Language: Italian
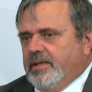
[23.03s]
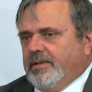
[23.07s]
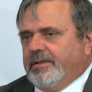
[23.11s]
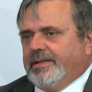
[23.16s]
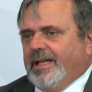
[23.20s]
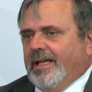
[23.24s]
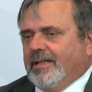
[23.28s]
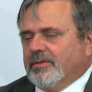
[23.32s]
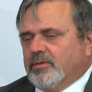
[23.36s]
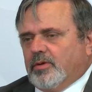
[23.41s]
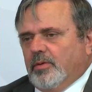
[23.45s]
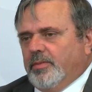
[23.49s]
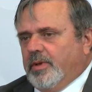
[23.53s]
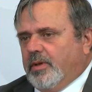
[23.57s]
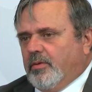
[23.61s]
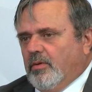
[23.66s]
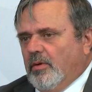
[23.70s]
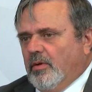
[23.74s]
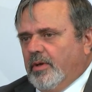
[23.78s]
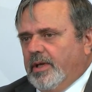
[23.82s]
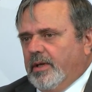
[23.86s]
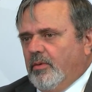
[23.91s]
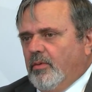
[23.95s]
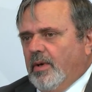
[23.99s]
Intanto per
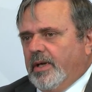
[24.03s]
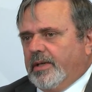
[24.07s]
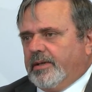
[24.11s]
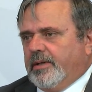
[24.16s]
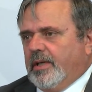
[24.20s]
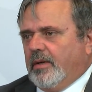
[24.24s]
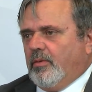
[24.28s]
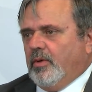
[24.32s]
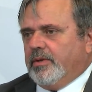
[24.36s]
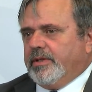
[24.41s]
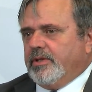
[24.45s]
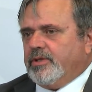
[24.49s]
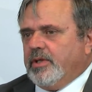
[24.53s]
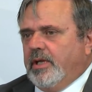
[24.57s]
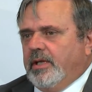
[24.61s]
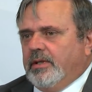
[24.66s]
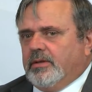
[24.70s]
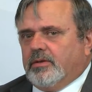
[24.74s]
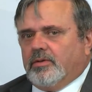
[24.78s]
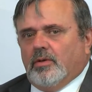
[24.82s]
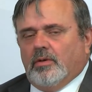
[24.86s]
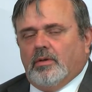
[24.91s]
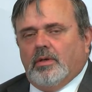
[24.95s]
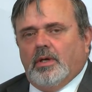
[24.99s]
quello che riguarda quota
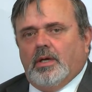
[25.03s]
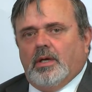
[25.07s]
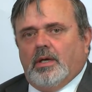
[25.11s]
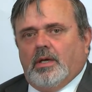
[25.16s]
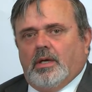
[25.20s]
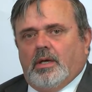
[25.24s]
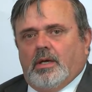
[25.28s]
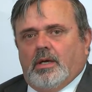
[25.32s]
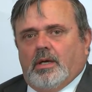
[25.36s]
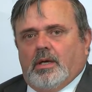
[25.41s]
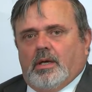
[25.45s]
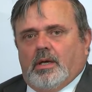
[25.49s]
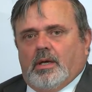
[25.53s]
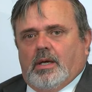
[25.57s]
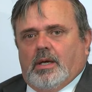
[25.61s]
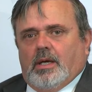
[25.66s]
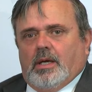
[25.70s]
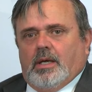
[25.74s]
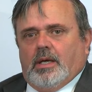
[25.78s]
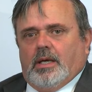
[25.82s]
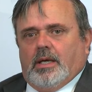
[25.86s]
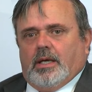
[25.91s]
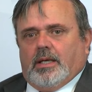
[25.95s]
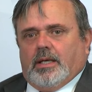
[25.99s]
100
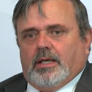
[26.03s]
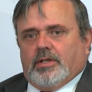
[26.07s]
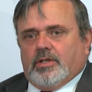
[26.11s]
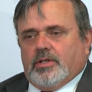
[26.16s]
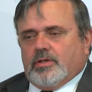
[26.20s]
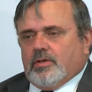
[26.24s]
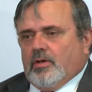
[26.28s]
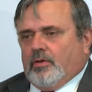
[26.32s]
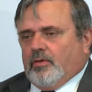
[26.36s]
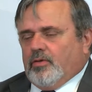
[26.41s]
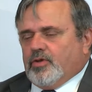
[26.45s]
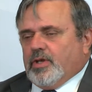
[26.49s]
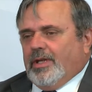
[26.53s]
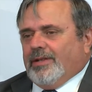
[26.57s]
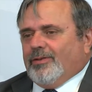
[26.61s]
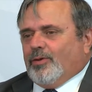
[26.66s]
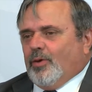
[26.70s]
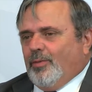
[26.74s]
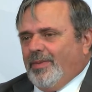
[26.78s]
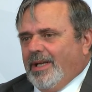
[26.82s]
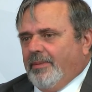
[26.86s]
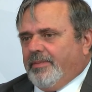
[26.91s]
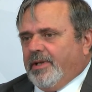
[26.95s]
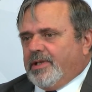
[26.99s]
è che ci sono
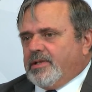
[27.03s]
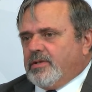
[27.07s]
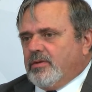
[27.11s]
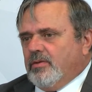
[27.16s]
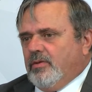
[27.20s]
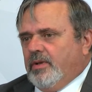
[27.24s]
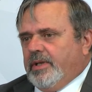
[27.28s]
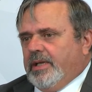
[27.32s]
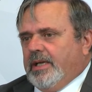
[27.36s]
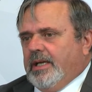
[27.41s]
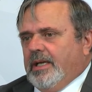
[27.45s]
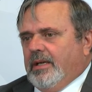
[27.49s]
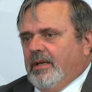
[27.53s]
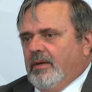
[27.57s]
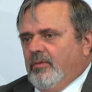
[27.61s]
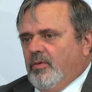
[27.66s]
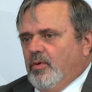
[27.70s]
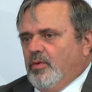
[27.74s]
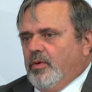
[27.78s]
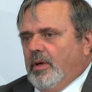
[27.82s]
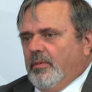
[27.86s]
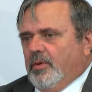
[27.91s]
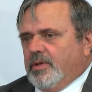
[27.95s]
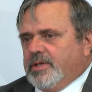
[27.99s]
100.000 persone che hanno
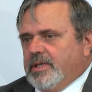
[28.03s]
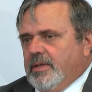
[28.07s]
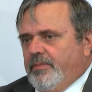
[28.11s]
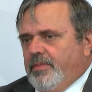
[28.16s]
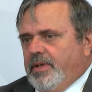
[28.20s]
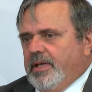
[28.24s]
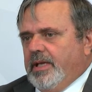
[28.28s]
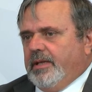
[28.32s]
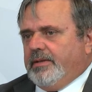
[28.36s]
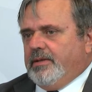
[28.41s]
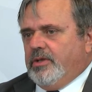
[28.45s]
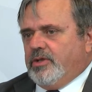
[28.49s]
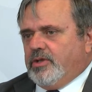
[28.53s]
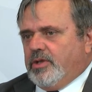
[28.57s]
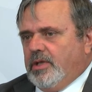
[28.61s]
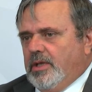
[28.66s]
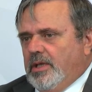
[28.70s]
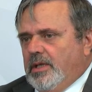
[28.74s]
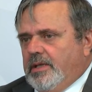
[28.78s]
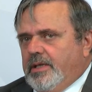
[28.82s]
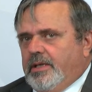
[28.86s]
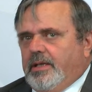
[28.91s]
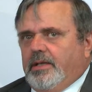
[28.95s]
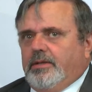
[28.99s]
avuto la possibilità di
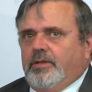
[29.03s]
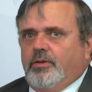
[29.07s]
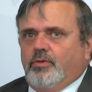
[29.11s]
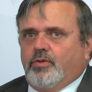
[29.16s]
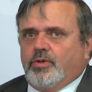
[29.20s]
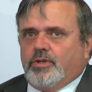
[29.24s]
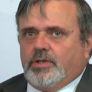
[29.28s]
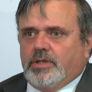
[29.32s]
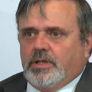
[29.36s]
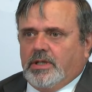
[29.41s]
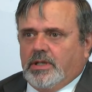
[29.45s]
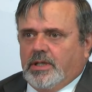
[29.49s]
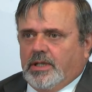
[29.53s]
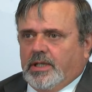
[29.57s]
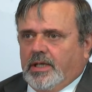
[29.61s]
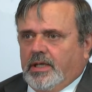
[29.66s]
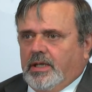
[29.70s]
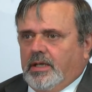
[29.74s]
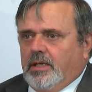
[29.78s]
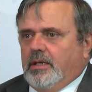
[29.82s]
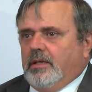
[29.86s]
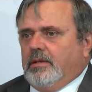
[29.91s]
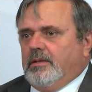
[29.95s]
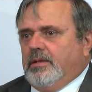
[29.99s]
scegliere di
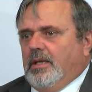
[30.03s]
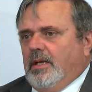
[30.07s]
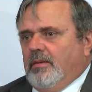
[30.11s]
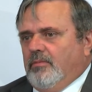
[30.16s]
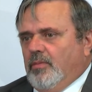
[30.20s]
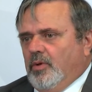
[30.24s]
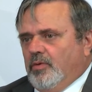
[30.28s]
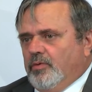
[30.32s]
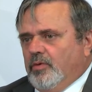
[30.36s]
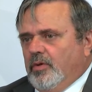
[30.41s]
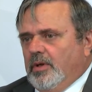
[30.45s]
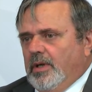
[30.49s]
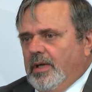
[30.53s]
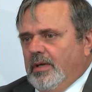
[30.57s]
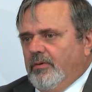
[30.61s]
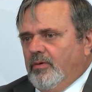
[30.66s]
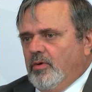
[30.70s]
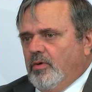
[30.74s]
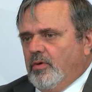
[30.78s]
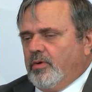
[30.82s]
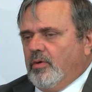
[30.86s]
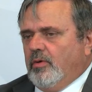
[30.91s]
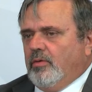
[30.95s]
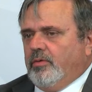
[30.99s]
uscire dal mondo del
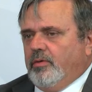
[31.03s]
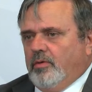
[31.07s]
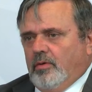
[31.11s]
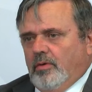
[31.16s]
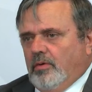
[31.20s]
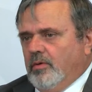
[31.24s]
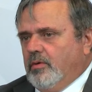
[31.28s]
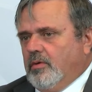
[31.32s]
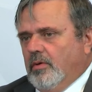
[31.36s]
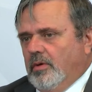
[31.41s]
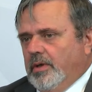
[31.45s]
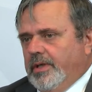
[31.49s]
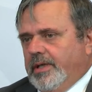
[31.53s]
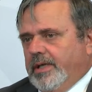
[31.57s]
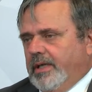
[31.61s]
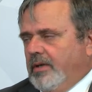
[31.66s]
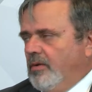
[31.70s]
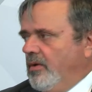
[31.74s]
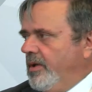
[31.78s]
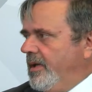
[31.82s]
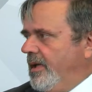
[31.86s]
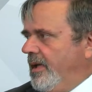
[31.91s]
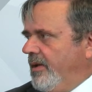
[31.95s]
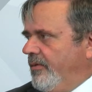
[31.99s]
lavoro non con le
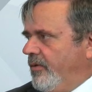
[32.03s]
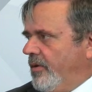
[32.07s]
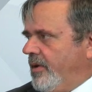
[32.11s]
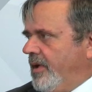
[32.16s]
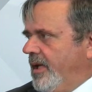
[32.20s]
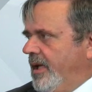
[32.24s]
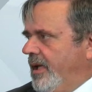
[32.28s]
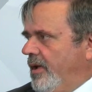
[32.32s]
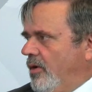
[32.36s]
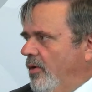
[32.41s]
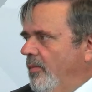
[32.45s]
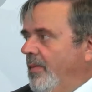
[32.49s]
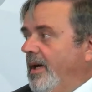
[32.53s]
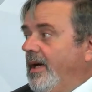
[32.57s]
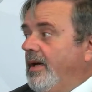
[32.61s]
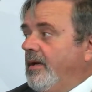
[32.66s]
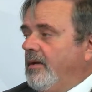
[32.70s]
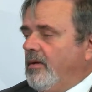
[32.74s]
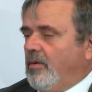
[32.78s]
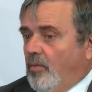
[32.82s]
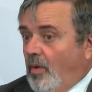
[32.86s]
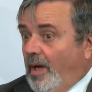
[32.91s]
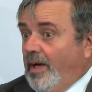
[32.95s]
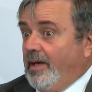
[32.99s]
regole della Fornero
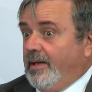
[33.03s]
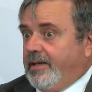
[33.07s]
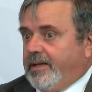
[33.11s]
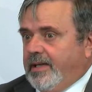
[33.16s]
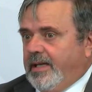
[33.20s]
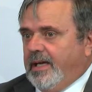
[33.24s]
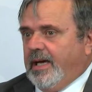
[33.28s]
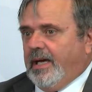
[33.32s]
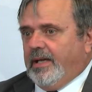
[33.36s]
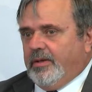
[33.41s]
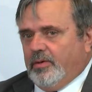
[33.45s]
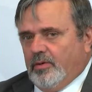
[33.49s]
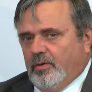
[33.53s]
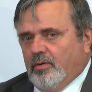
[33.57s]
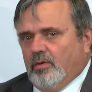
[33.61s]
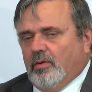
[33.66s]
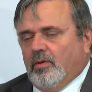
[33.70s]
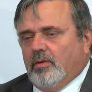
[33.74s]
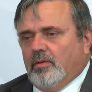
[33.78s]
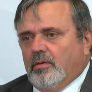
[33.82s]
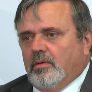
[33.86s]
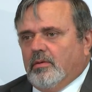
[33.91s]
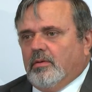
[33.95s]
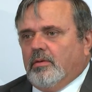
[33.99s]
ma qualche
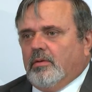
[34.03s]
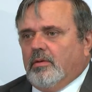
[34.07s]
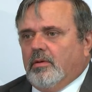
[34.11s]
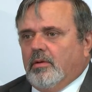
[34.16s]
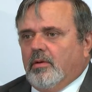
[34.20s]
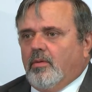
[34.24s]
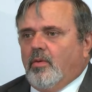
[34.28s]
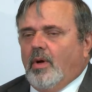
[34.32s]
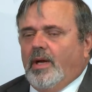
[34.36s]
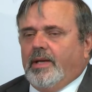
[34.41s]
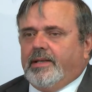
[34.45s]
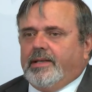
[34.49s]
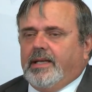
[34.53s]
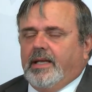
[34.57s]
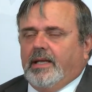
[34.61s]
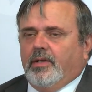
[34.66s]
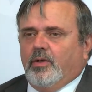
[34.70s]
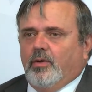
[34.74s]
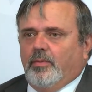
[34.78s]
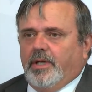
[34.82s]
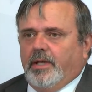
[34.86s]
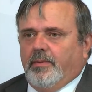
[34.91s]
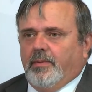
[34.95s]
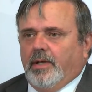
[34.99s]
anno, qualche
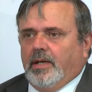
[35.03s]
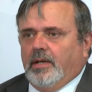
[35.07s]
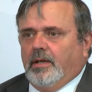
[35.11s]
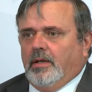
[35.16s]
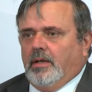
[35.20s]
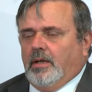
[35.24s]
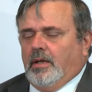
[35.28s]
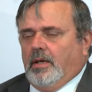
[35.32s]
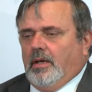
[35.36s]
anno prima.